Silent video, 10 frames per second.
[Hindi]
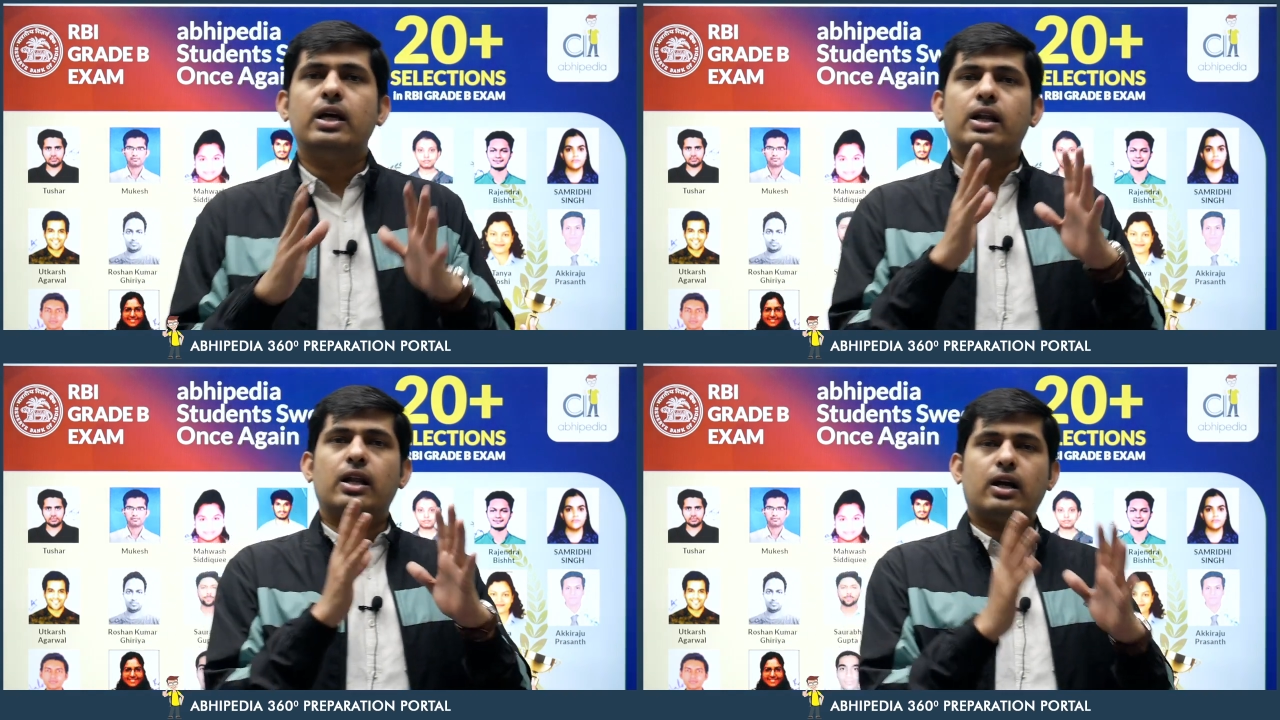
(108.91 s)

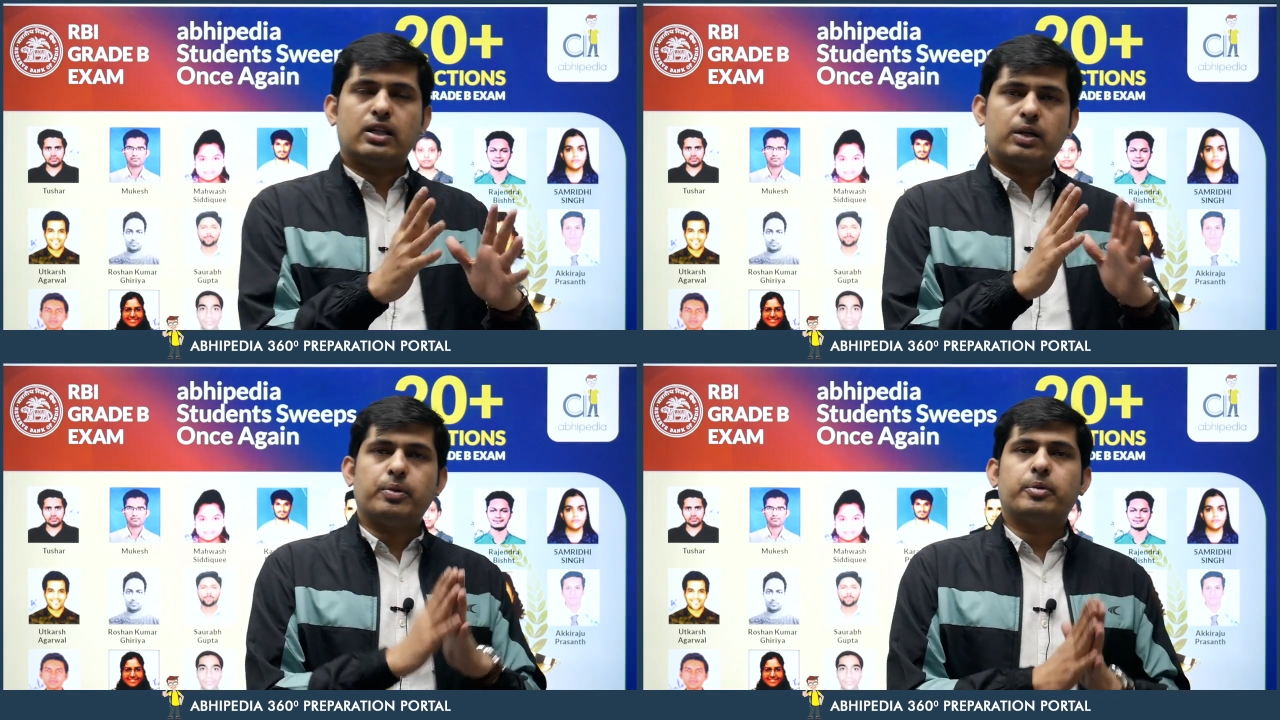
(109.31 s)

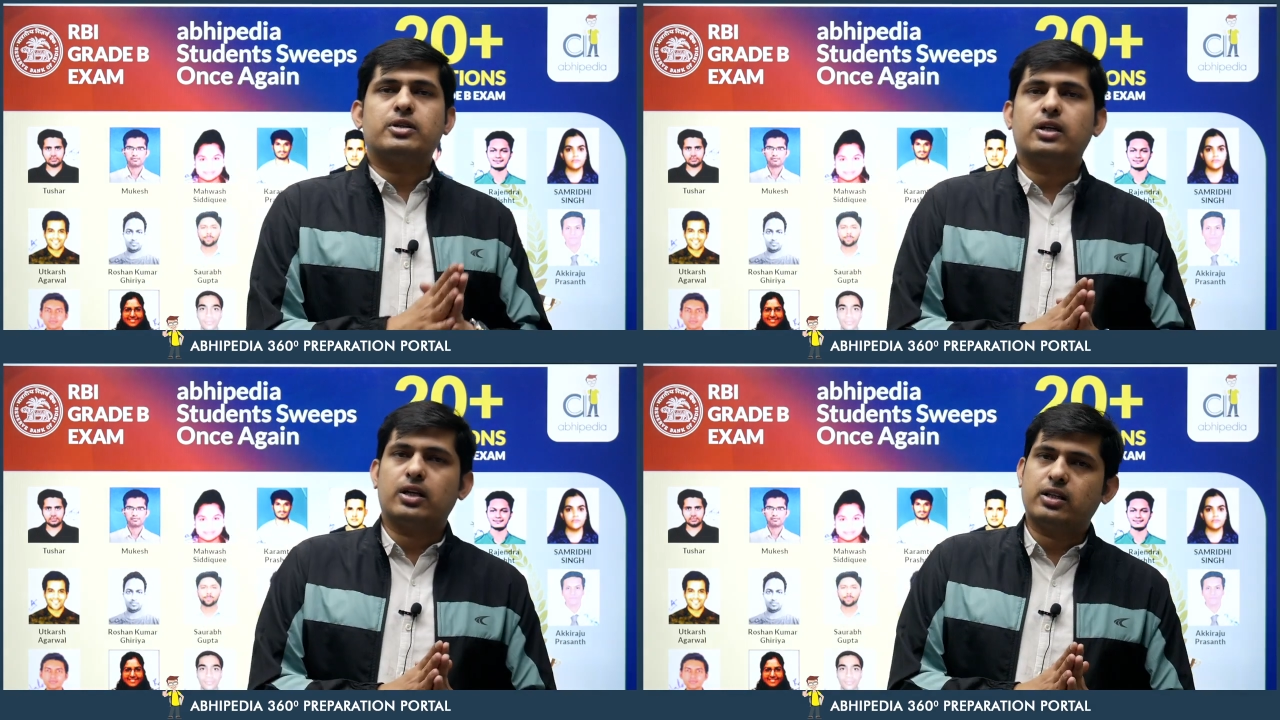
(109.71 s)
लगातार
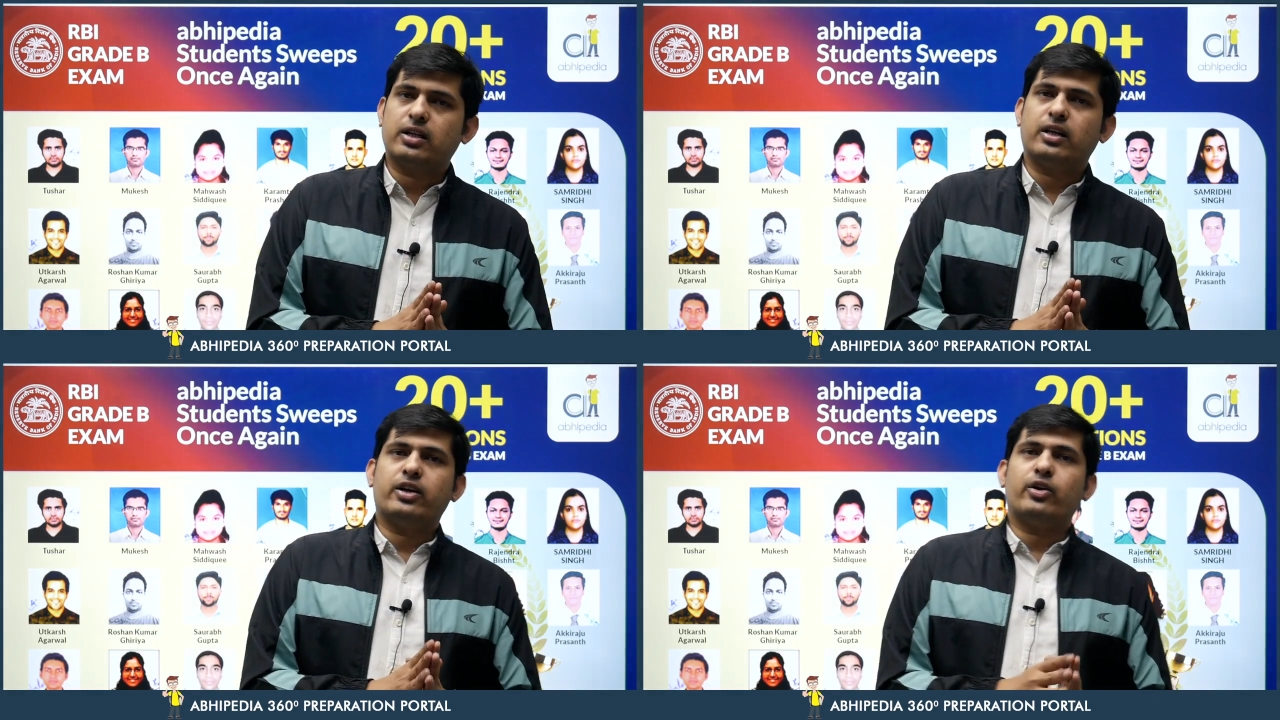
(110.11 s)
प्रिपेशन करते
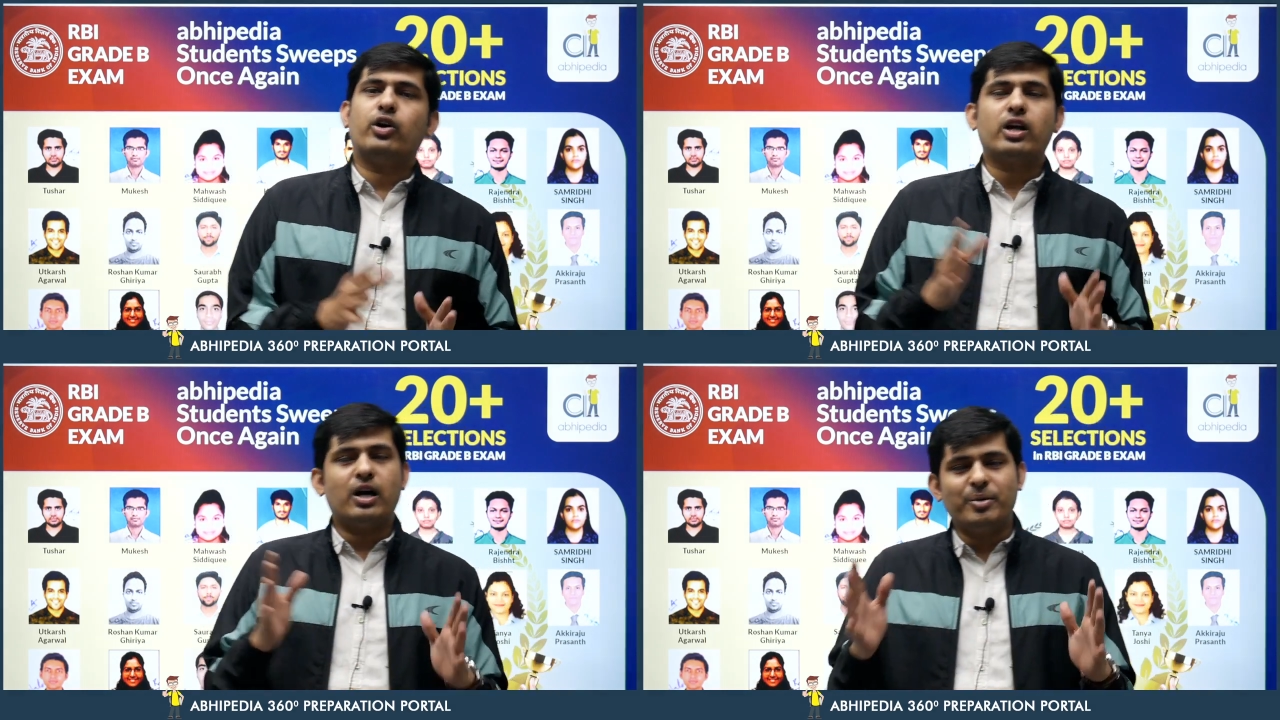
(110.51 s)
रहना है
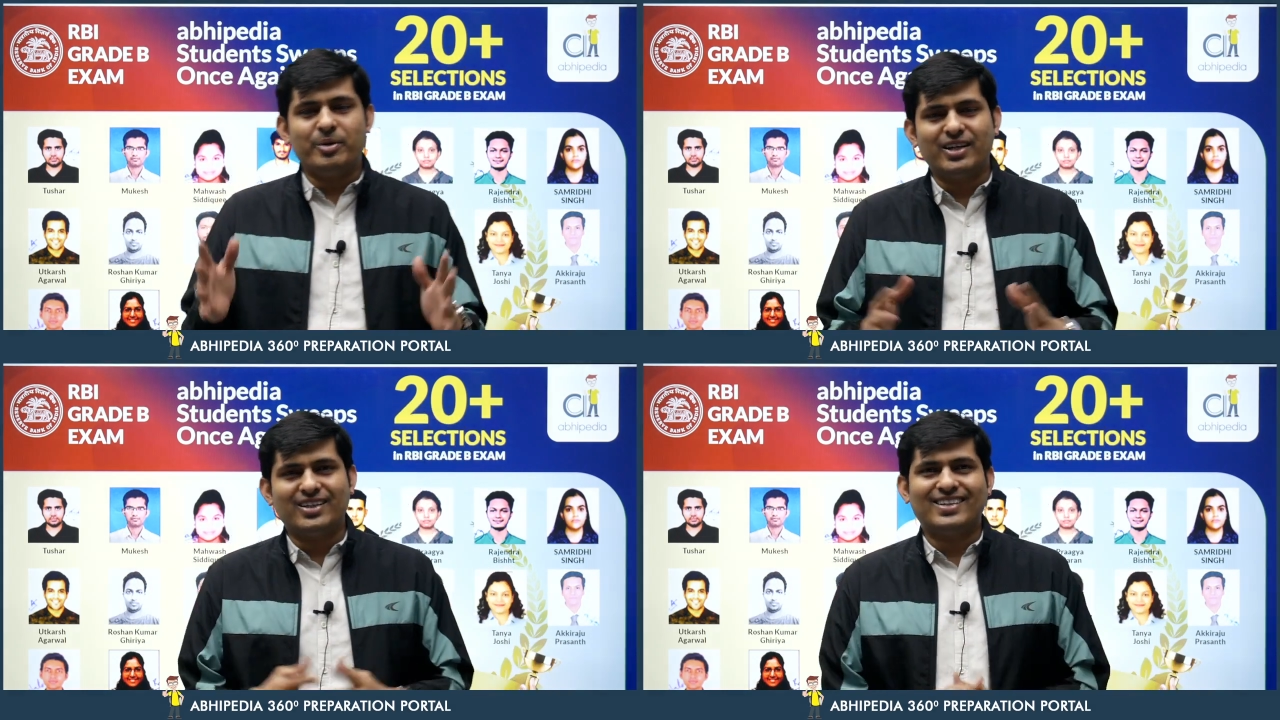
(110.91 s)
और अभी
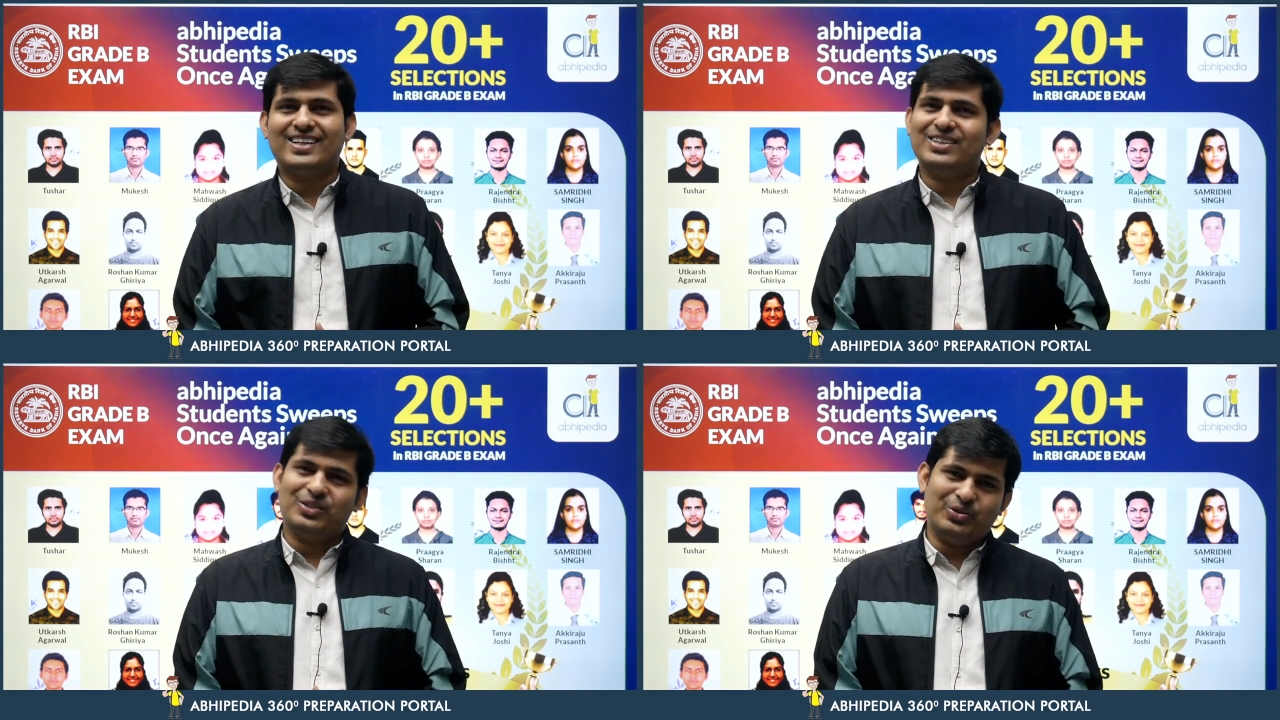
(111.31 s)
पीडीएस के
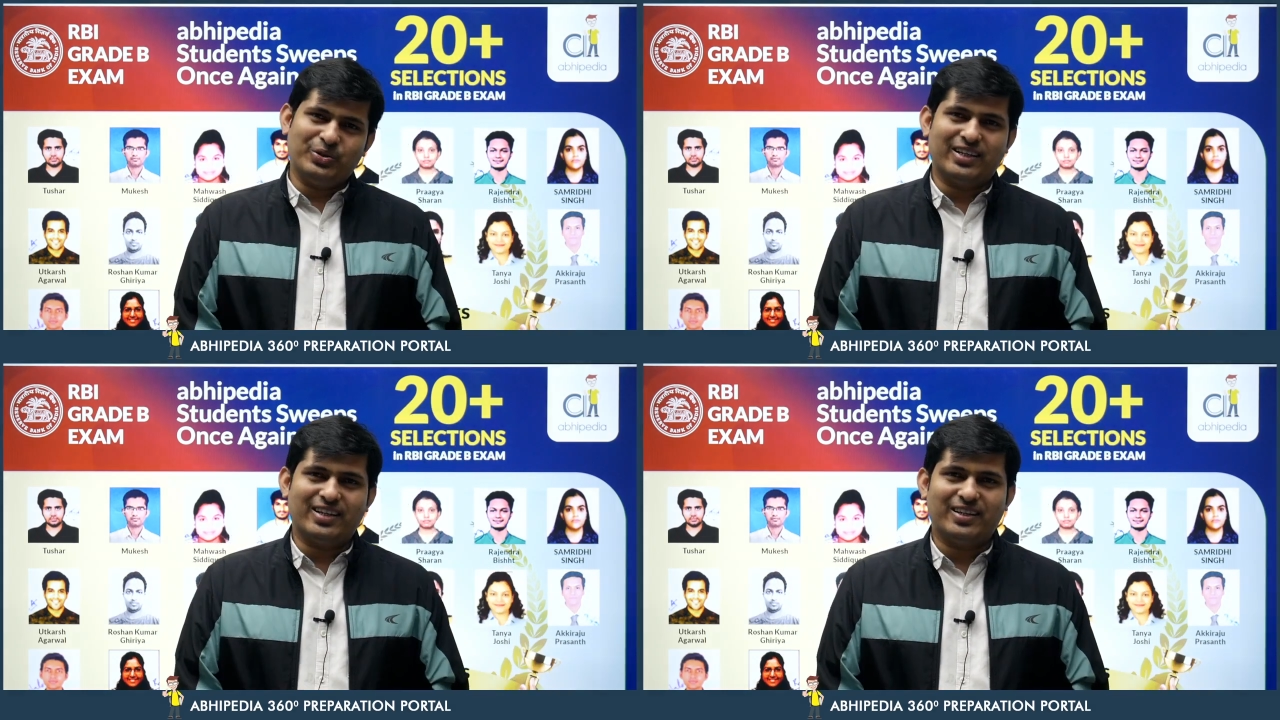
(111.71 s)
साथ
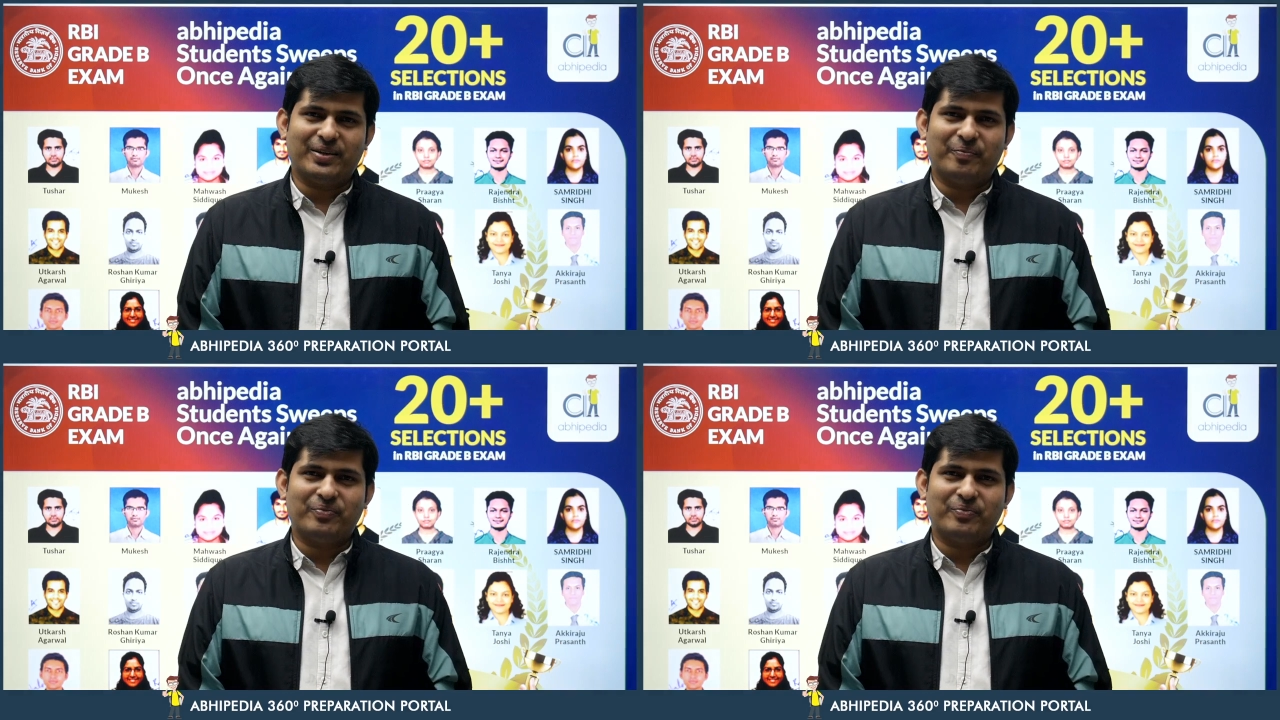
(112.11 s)
जुड़े रहना है